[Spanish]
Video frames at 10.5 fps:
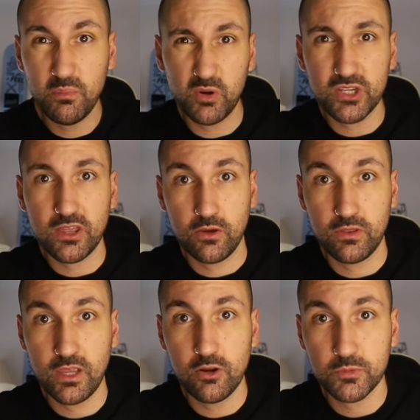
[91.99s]

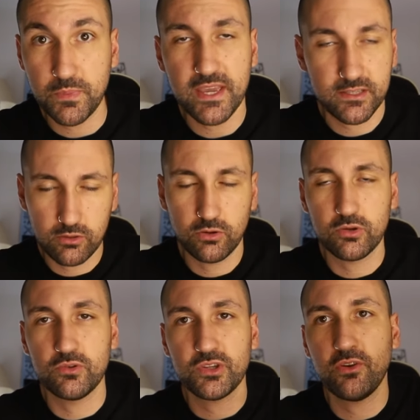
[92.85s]
Posición de los pies,
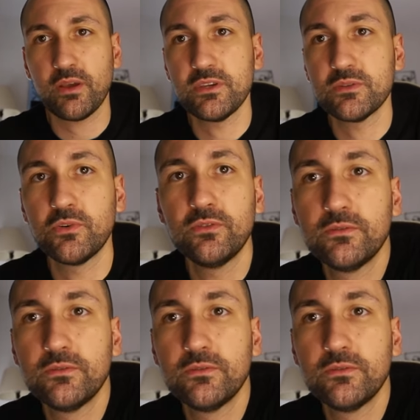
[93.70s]
os lo enseño ahora mismo.